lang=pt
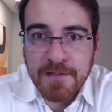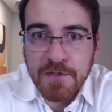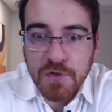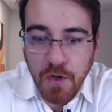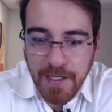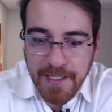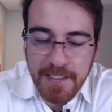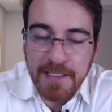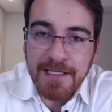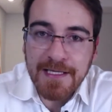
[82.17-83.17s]
Só
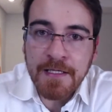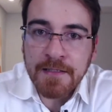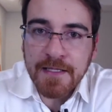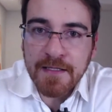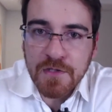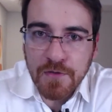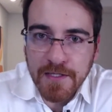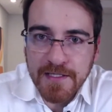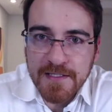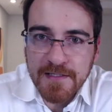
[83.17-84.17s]
que
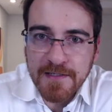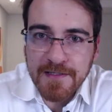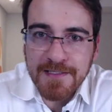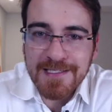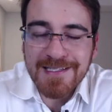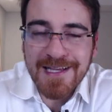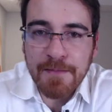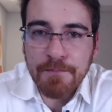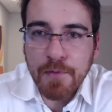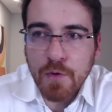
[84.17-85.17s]
intenções
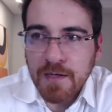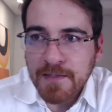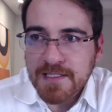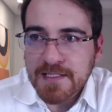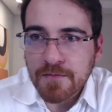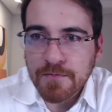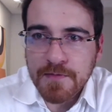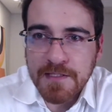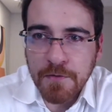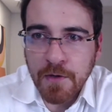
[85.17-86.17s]
sem programação,
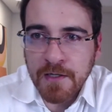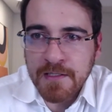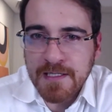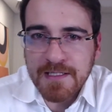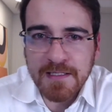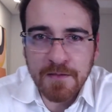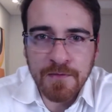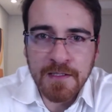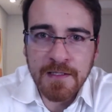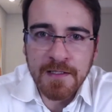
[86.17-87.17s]
sem organização,